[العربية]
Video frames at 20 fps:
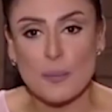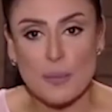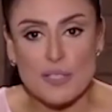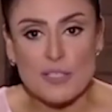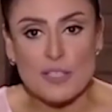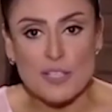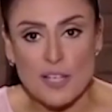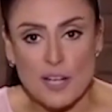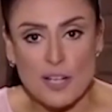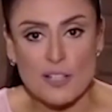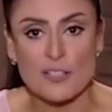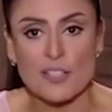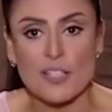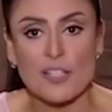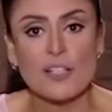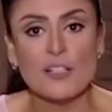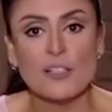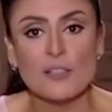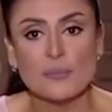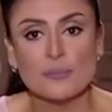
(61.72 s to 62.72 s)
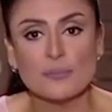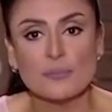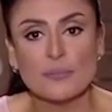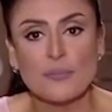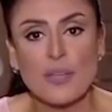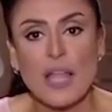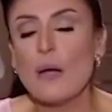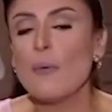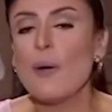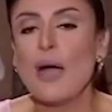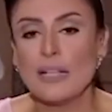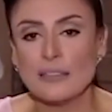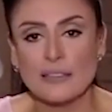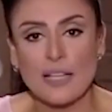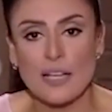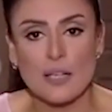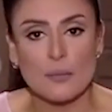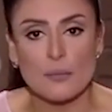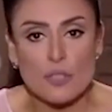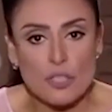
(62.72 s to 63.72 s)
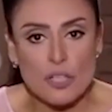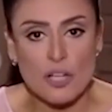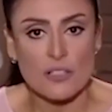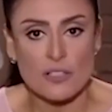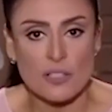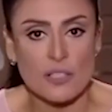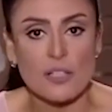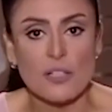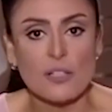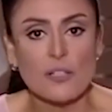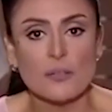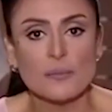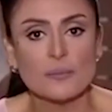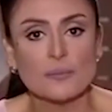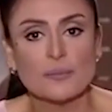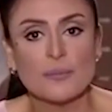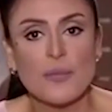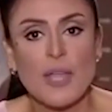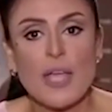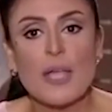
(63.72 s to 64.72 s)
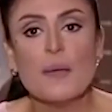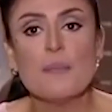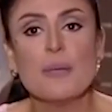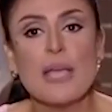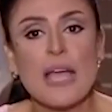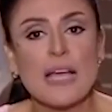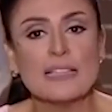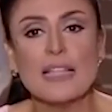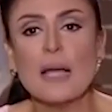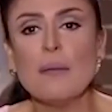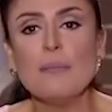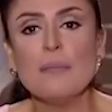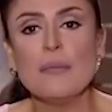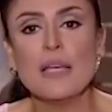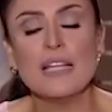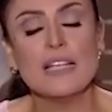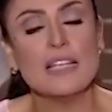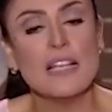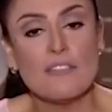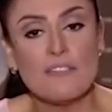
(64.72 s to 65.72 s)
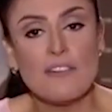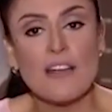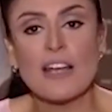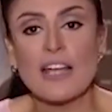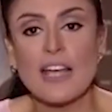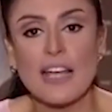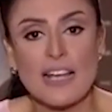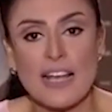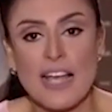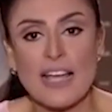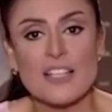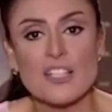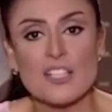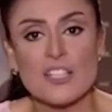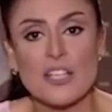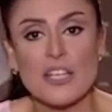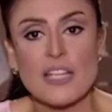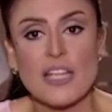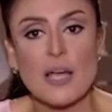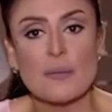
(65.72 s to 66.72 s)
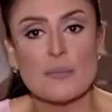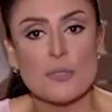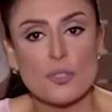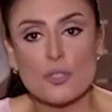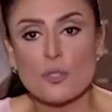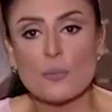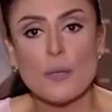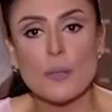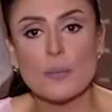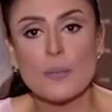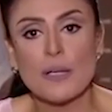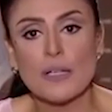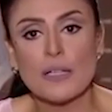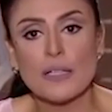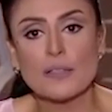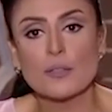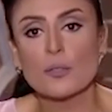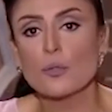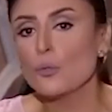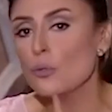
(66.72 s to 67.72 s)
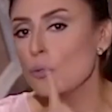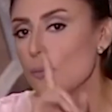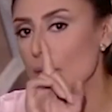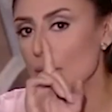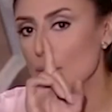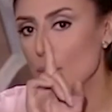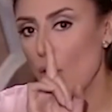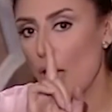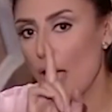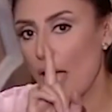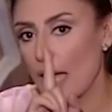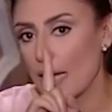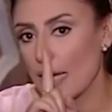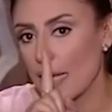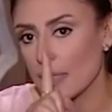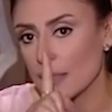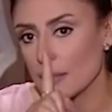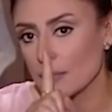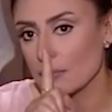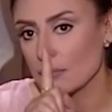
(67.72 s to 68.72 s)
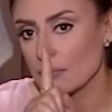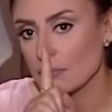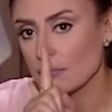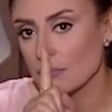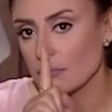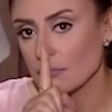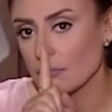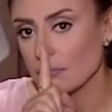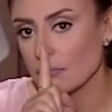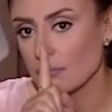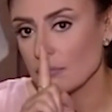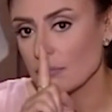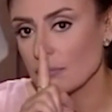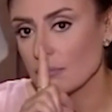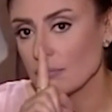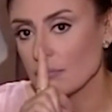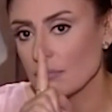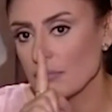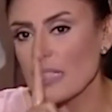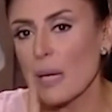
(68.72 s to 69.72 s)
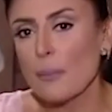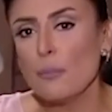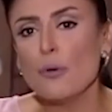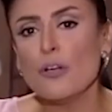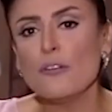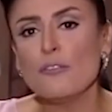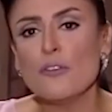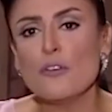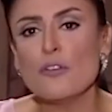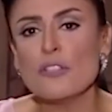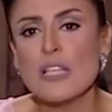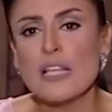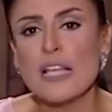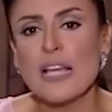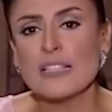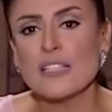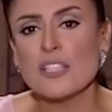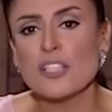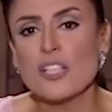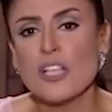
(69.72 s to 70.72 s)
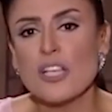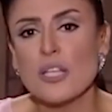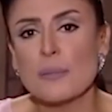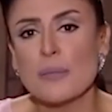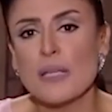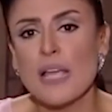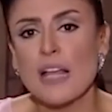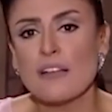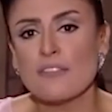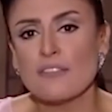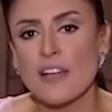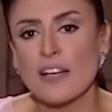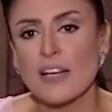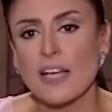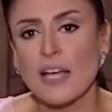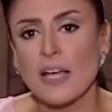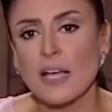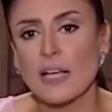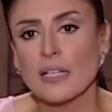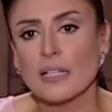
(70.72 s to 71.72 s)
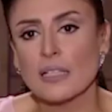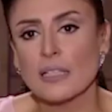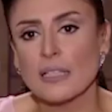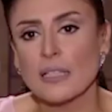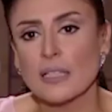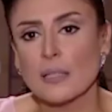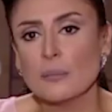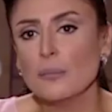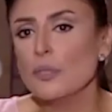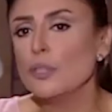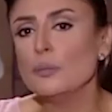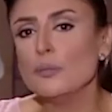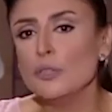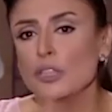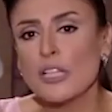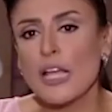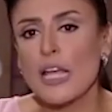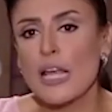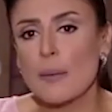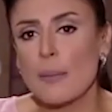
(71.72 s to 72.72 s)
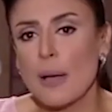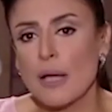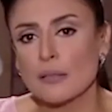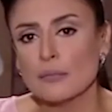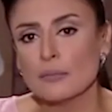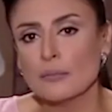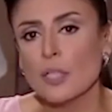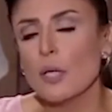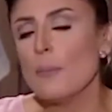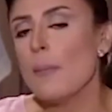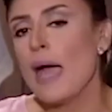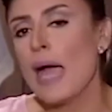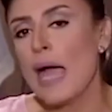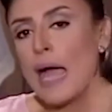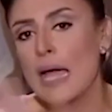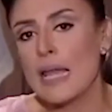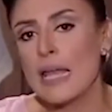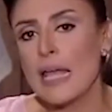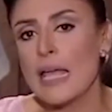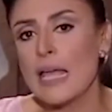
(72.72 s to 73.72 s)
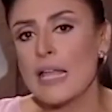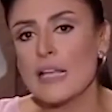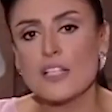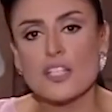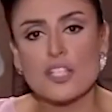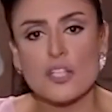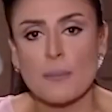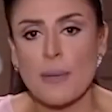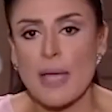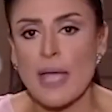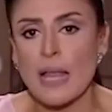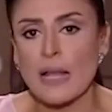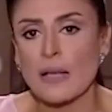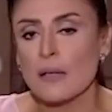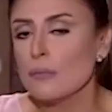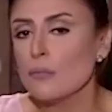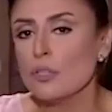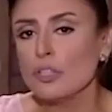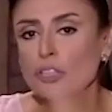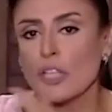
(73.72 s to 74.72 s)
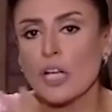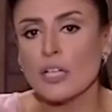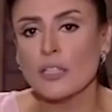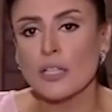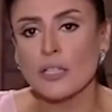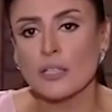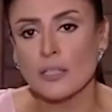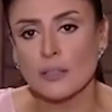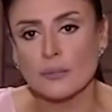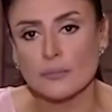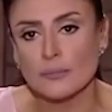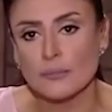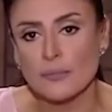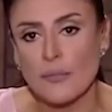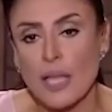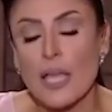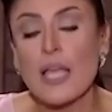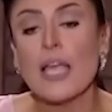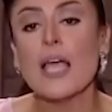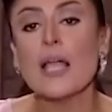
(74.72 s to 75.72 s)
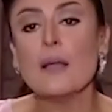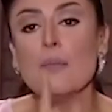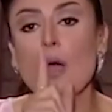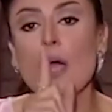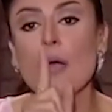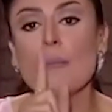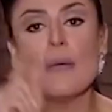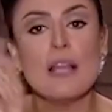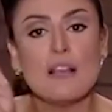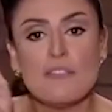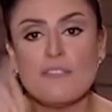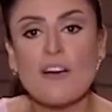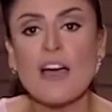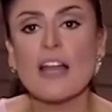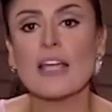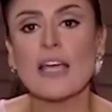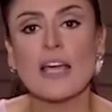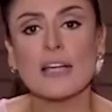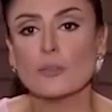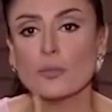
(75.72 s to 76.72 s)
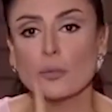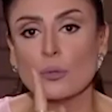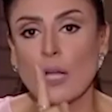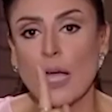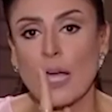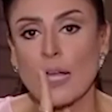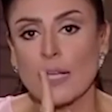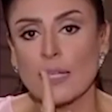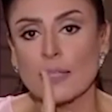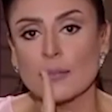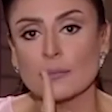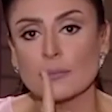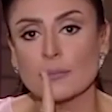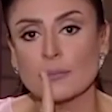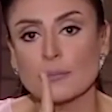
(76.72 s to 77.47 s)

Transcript: المصري الأصيل أو حتى اللي مش أصيل بيهتم إن الفرخة اللي هيشتريها من السوبر ماركت تكون مذبوحة حلال طب والفلوس اللي هتشتري بيها الفرخة مش مشكلة بقى تبقى حلال شمال مش قضية المهم الفرخة تكون حلال